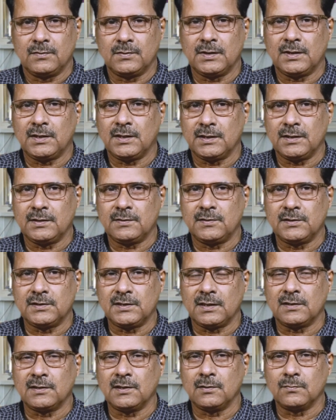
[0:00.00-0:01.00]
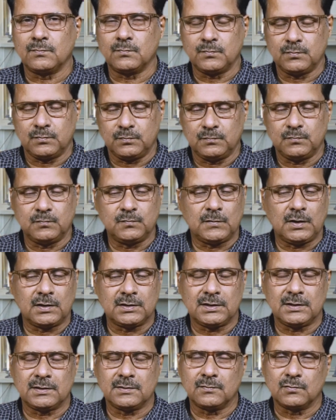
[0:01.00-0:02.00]
যেখানে টিচারদের
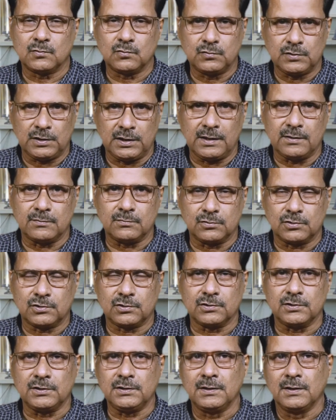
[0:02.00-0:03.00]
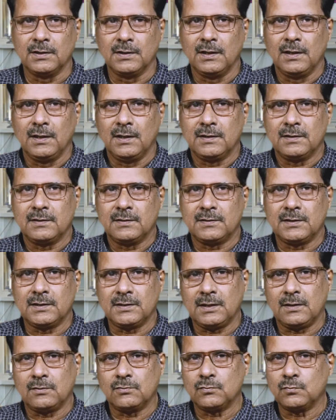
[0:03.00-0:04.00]
কাছে লুকিয়ে অবশ্যই
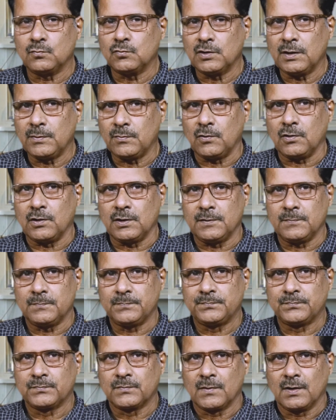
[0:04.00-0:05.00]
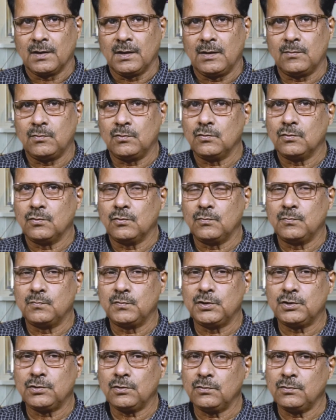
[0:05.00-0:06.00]
সেটা ওর মনে পড়ে এবং ও
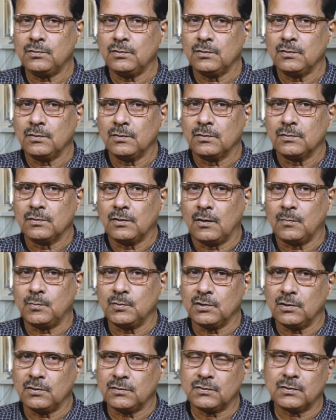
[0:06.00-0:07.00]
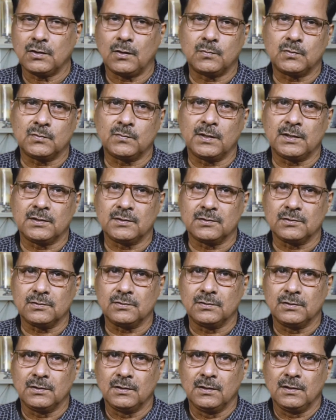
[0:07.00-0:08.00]
ভীষণ অপদস্থ অপমানিত
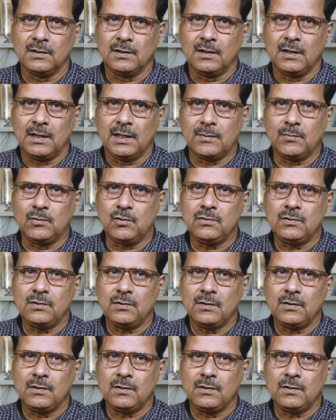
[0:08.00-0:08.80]
এবং